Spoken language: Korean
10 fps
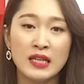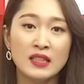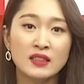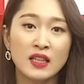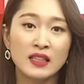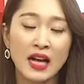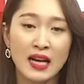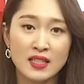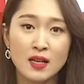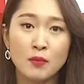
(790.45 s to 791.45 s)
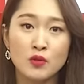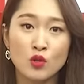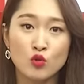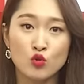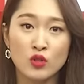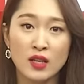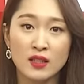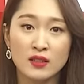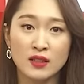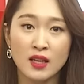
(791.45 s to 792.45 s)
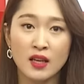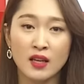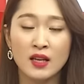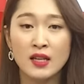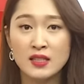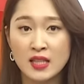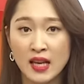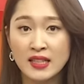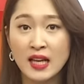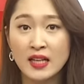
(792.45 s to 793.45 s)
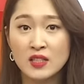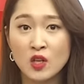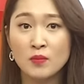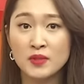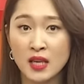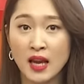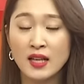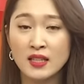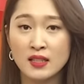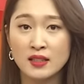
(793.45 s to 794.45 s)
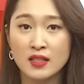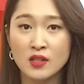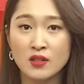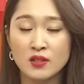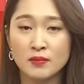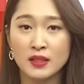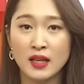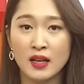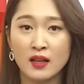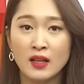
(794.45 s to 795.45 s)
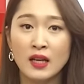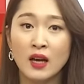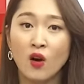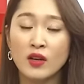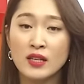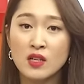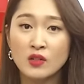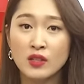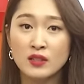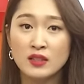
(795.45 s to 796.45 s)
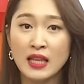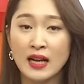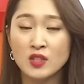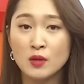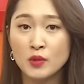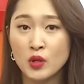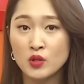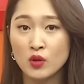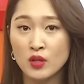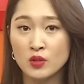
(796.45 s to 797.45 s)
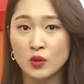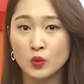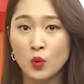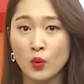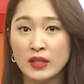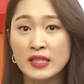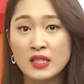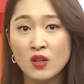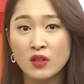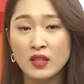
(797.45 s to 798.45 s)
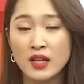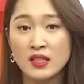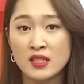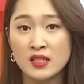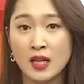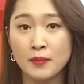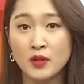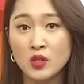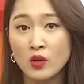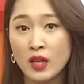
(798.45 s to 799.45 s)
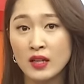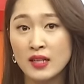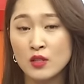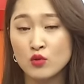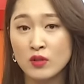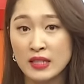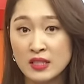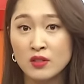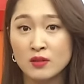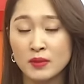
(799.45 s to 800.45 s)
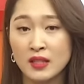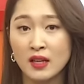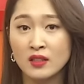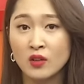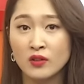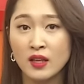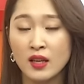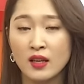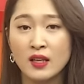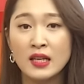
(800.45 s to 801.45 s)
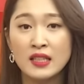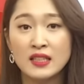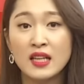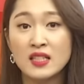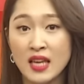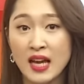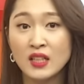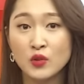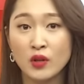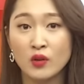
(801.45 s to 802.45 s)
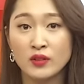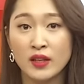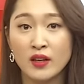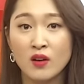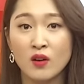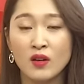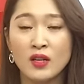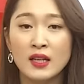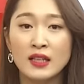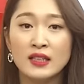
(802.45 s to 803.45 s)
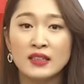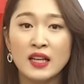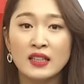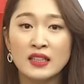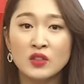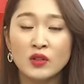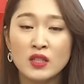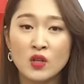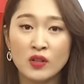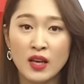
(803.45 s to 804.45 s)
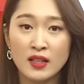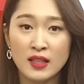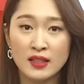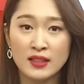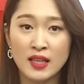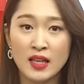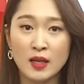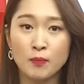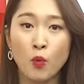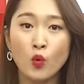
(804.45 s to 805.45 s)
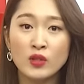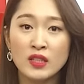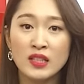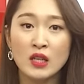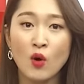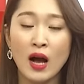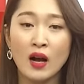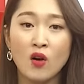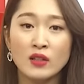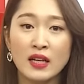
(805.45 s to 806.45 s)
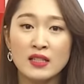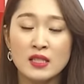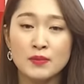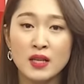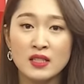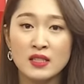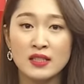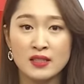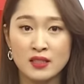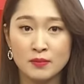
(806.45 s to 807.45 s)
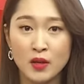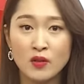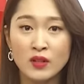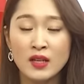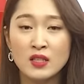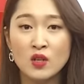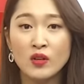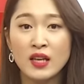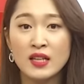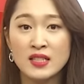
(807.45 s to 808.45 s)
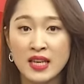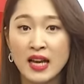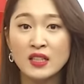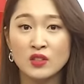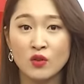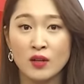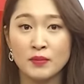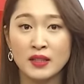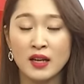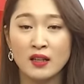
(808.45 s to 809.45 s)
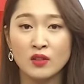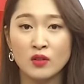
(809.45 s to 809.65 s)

일단 가장 먼저 주의해야 되는 게 재당첨 제한이라는 게 생겼습니다. 어, 예전에는 당첨이 된 적이 있어도 일정 기간이 지나면 청약을 할 수가 있었습니다. 그런데 이게 제한이 된 건데요. 일단 인터넷 청약을 할 때 본인이 과거 당첨 사실이 있으면 청약 제한이 들어갑니다.